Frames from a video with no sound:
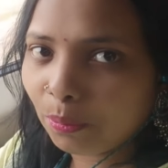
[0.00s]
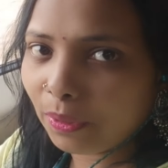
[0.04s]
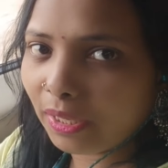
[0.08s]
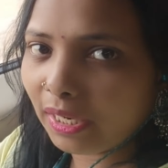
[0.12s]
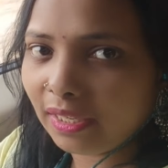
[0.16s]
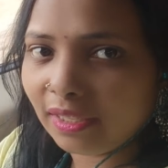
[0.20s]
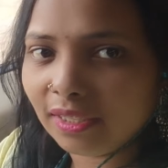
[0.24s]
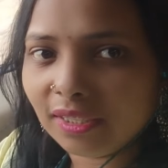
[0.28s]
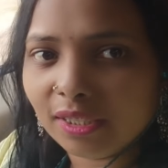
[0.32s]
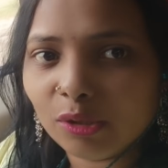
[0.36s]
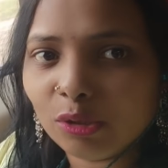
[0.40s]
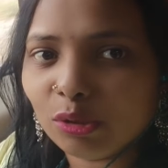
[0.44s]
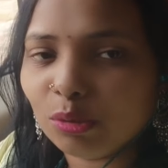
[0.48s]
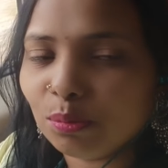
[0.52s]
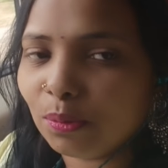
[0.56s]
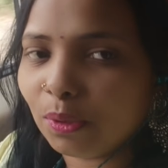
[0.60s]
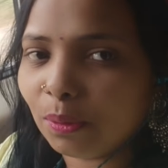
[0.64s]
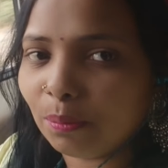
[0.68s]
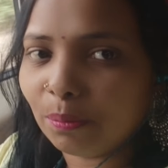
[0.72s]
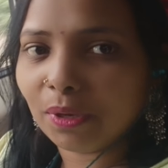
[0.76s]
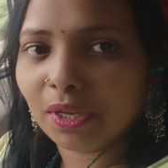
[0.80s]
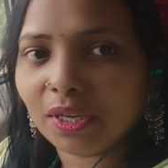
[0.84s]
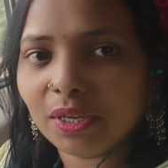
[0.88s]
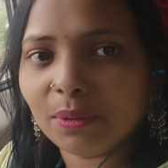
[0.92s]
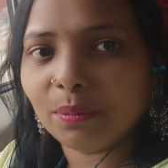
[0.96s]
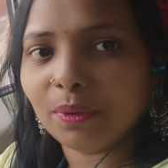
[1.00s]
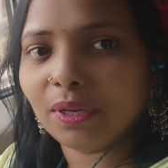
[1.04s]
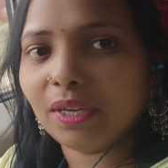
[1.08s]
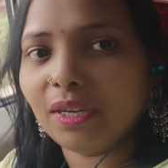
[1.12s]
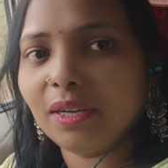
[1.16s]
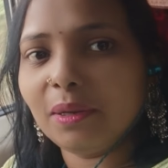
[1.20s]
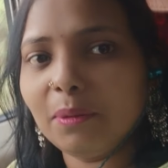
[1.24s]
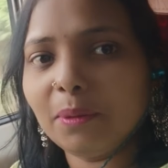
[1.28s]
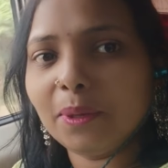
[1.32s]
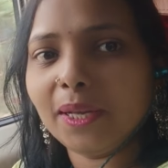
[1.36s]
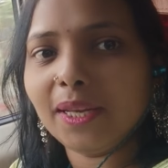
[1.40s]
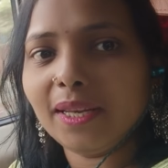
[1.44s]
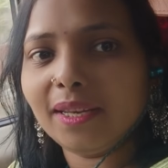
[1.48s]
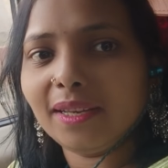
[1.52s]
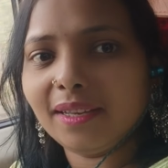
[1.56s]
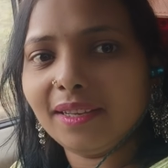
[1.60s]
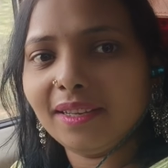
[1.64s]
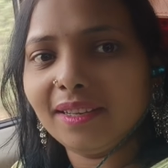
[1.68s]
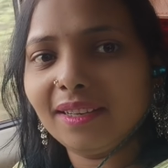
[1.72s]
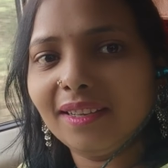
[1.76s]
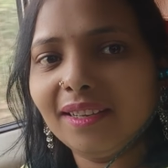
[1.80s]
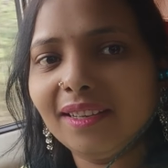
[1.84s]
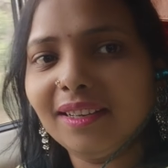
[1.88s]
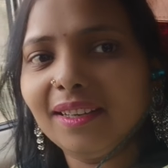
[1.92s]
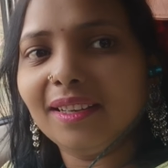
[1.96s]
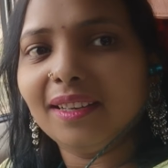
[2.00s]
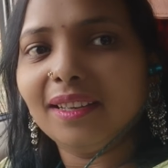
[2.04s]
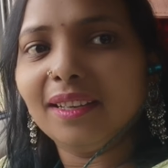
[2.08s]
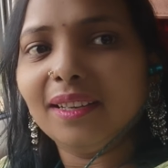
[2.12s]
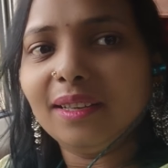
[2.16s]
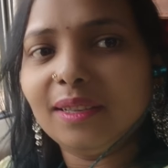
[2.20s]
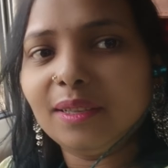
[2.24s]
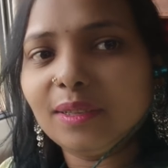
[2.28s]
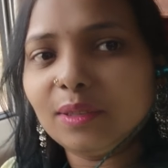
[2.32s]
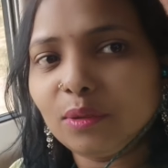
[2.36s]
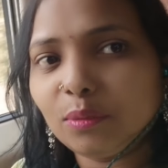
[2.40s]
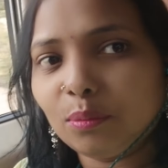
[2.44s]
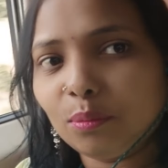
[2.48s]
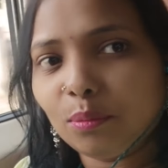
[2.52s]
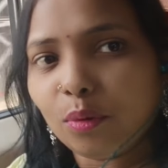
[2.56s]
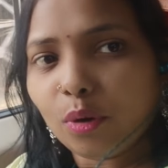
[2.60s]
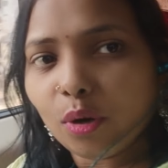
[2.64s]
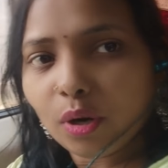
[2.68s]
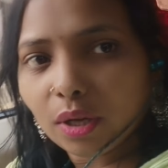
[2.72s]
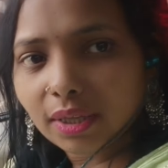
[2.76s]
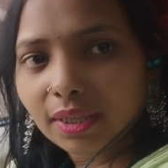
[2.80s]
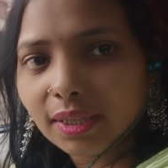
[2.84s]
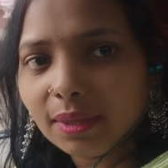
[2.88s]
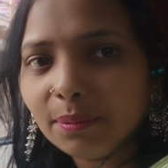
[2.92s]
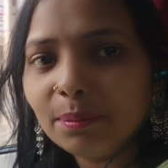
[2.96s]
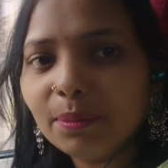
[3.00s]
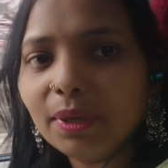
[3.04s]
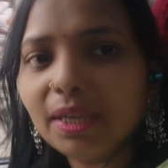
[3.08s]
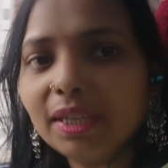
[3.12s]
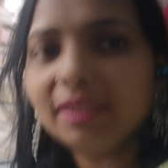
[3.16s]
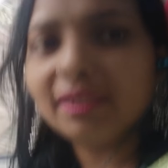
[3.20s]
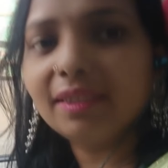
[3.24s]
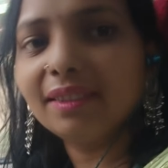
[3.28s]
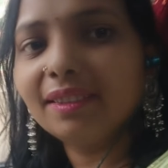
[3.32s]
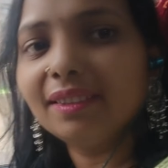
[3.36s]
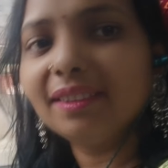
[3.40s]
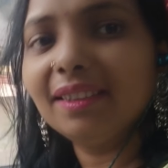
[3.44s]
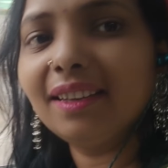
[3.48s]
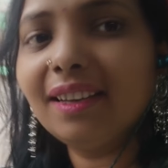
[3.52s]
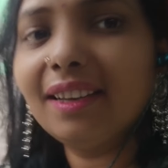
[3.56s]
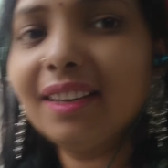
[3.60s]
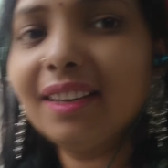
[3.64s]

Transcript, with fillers: तो पहले न्यूज पेपर ही पढ़ने वाले हैं बहुत दिन बाद